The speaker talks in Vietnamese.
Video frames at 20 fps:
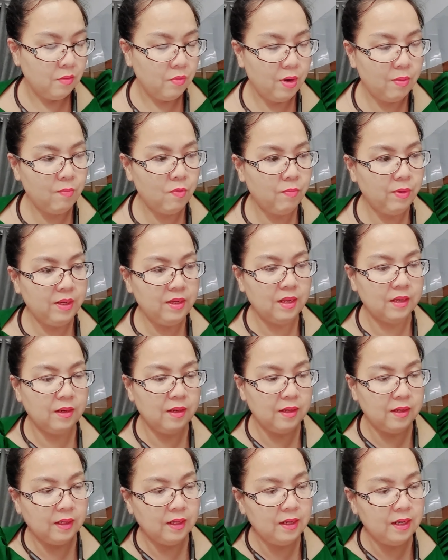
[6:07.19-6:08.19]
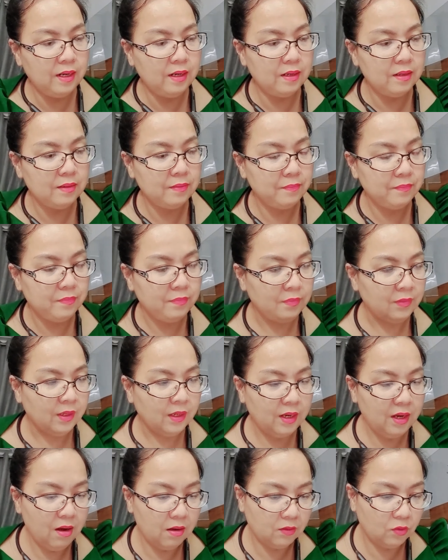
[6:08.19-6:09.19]
có một miễn dịch này, cái này nè
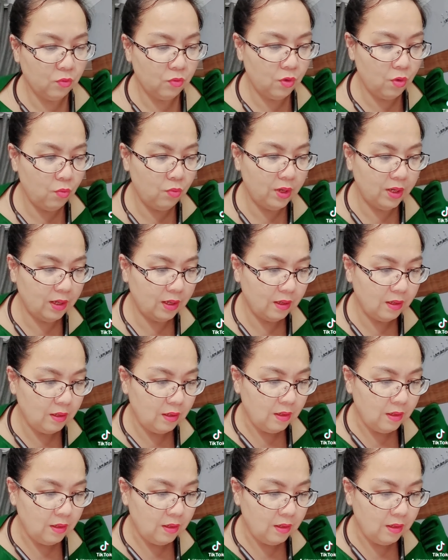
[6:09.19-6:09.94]
cái Artuno này nè